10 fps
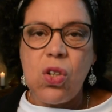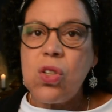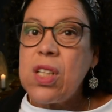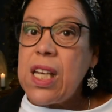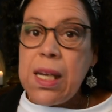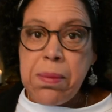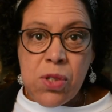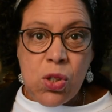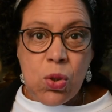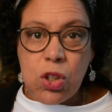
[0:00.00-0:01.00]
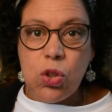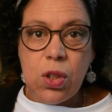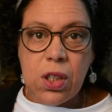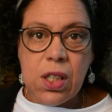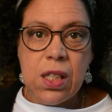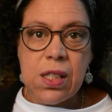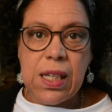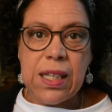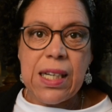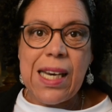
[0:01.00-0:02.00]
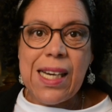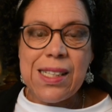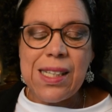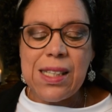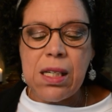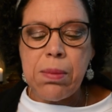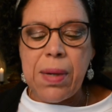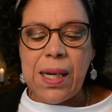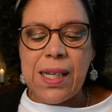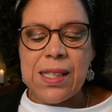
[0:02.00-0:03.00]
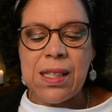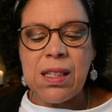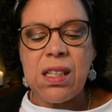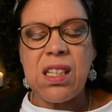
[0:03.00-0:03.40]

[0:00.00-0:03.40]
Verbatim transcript: Und ebenso geduldig erklärt er den beiden,